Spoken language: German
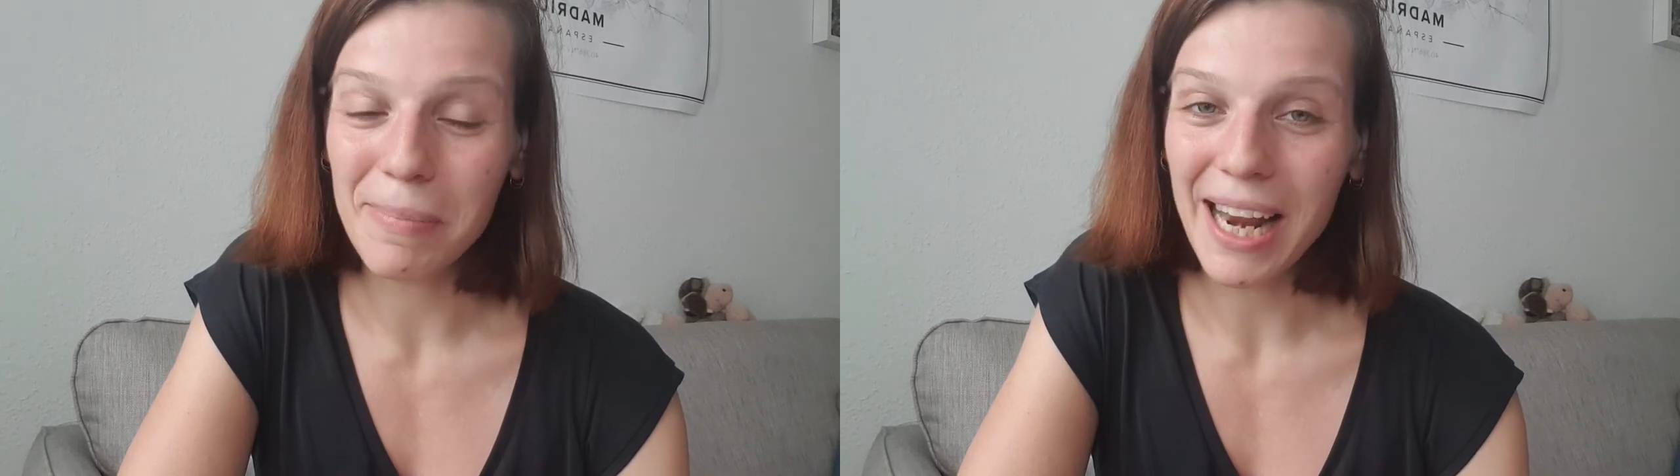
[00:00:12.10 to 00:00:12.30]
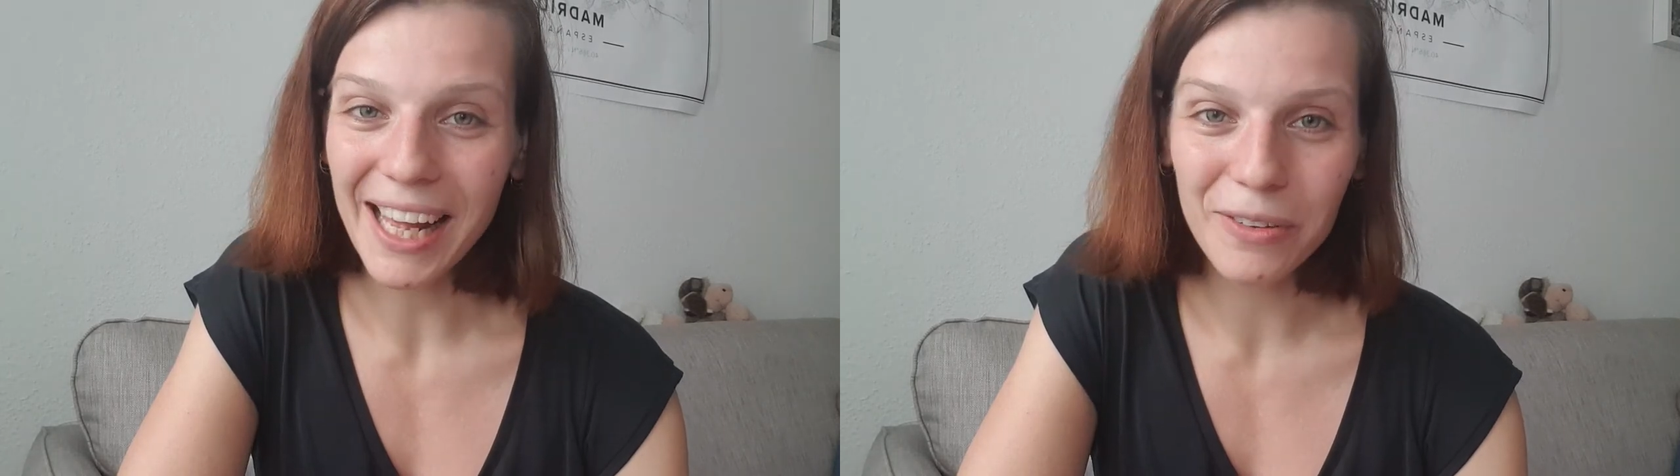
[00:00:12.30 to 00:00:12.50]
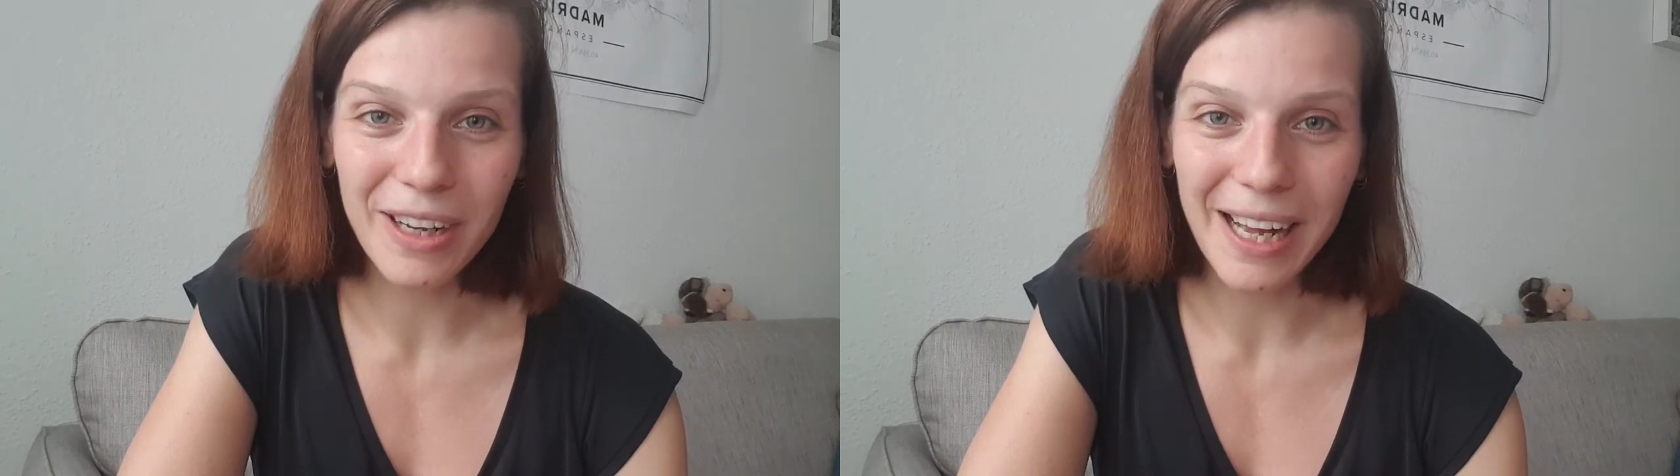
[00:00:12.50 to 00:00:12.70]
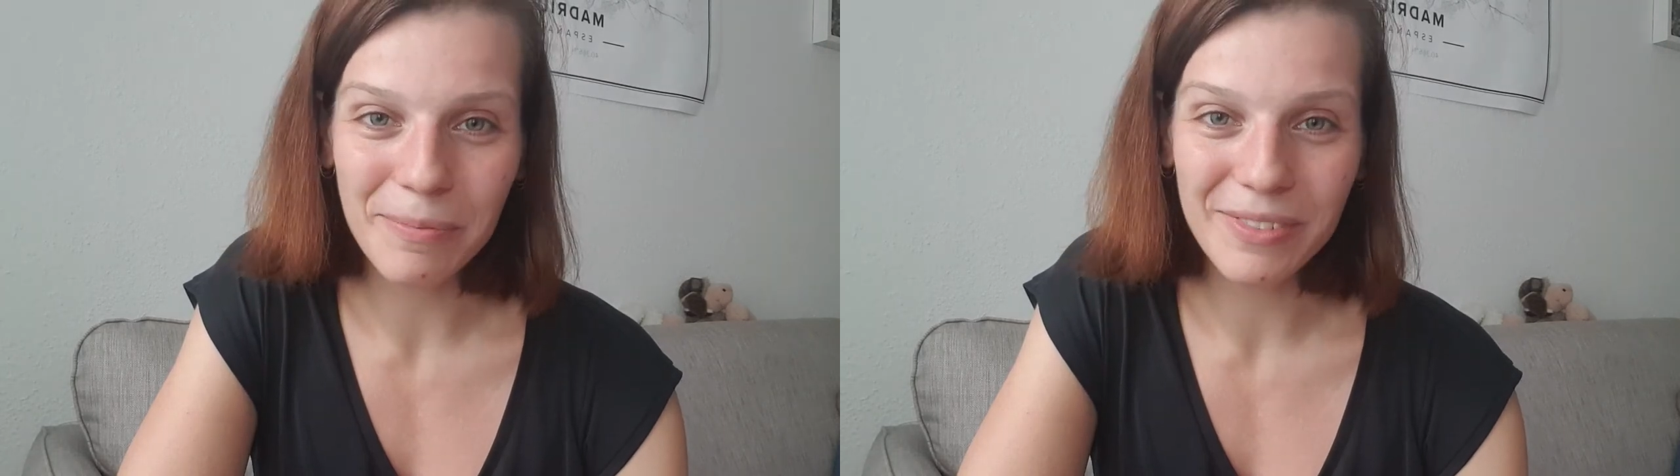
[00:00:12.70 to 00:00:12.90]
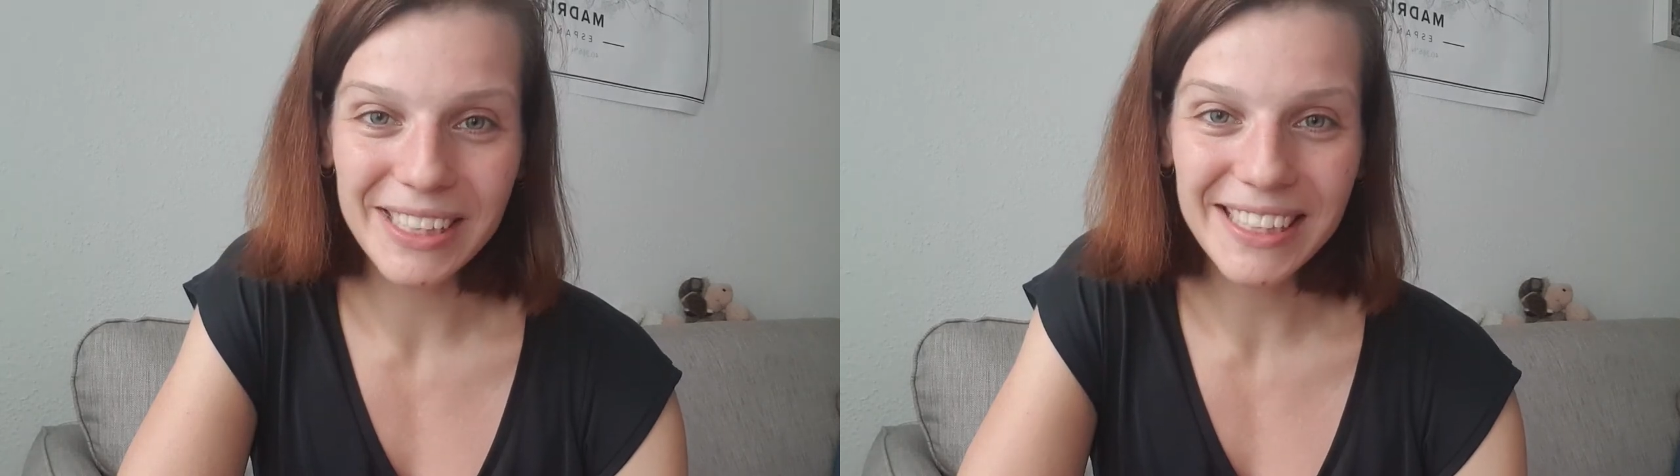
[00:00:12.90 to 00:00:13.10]
Planung
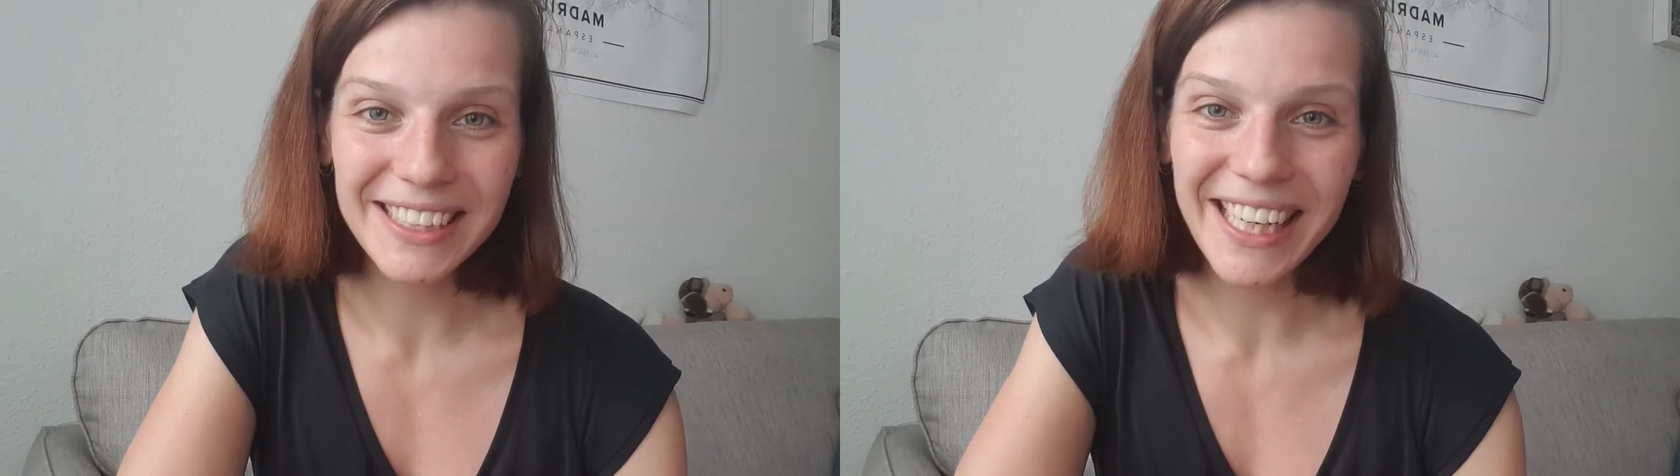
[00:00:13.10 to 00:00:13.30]
haben willst,